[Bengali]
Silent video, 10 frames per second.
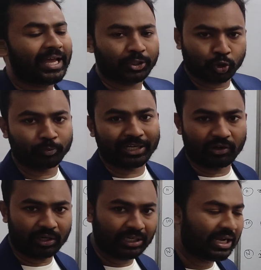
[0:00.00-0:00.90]
একশো
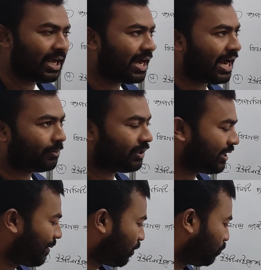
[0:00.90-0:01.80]
মেগাওয়াট আমি
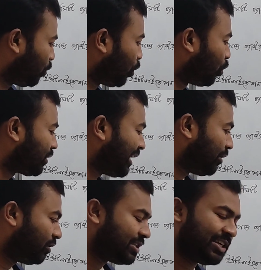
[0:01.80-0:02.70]
আমার উপর লোড
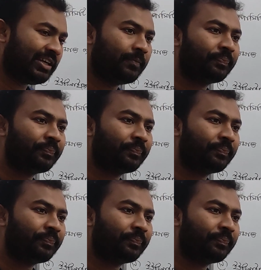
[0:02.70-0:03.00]
দেওয়া হয়েছে